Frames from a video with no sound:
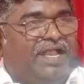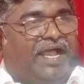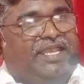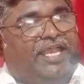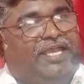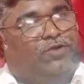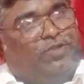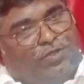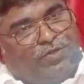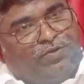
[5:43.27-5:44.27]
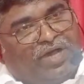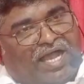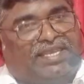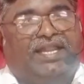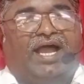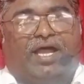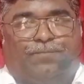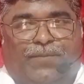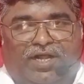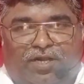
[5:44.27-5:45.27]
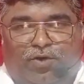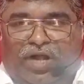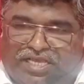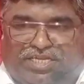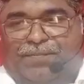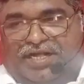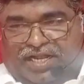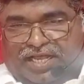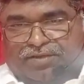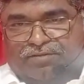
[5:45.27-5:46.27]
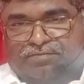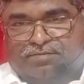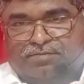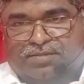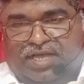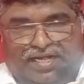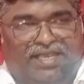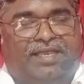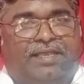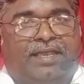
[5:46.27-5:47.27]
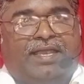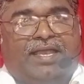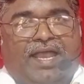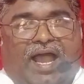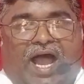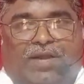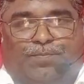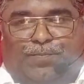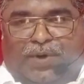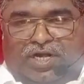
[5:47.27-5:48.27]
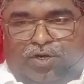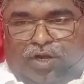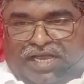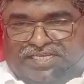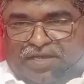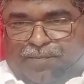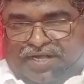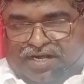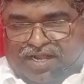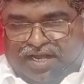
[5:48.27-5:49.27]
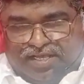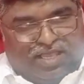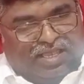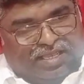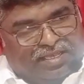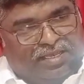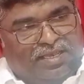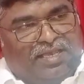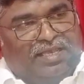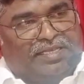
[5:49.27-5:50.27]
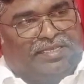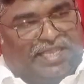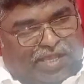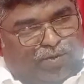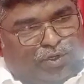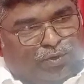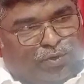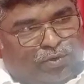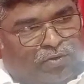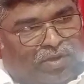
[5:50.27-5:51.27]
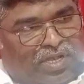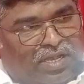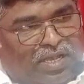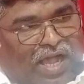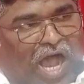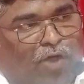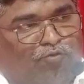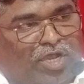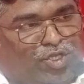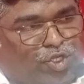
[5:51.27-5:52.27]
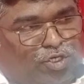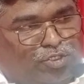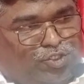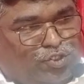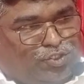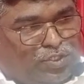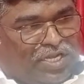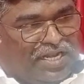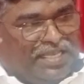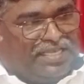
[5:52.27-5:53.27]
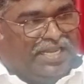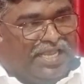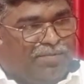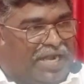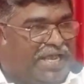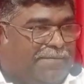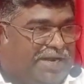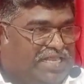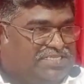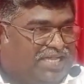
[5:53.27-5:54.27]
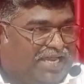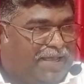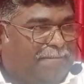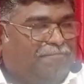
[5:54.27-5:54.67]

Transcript: కయ్యీనును అతని అర్పణను లక్ష్య పెట్టలేదు అంటే అర్పణను లక్ష్య పెట్టడానికి దేవుడు ఆ వ్యక్తులను చూస్తున్న రీతిని మనం గమనించాలి